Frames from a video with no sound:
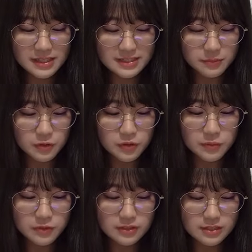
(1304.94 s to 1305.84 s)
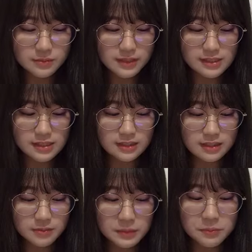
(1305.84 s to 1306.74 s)
チーム H もともと
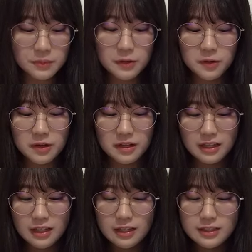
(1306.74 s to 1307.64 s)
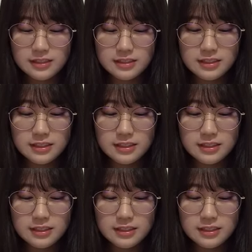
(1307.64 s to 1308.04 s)
チーム H だったメンバーは